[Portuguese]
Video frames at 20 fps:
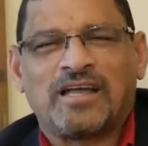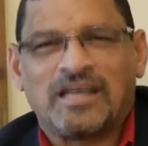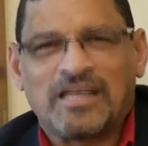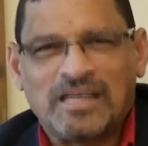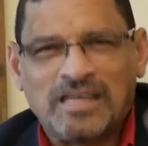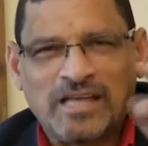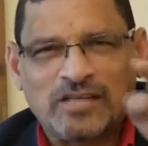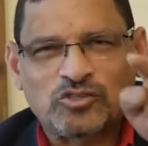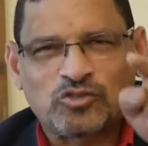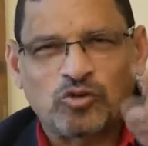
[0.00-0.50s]

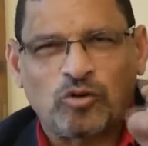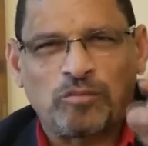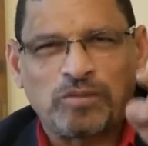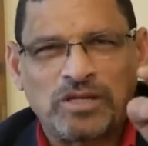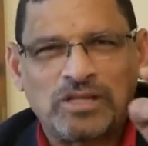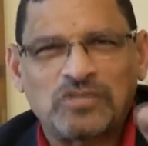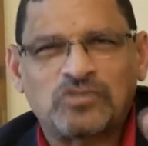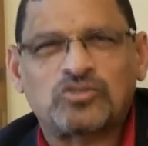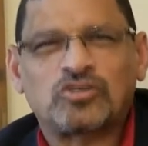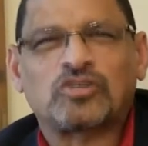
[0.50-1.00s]
E é sobre
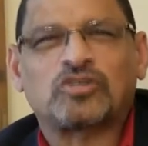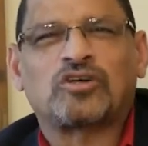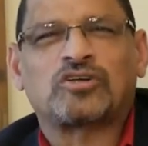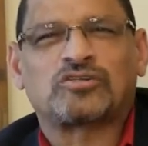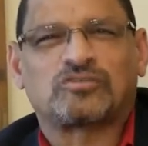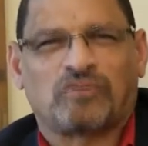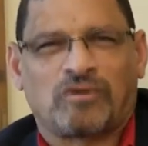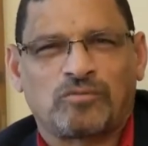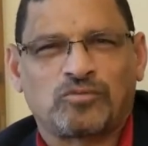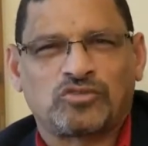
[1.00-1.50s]
isso que
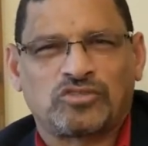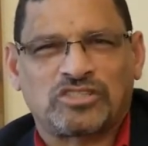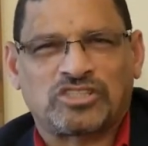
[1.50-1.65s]
nós vamos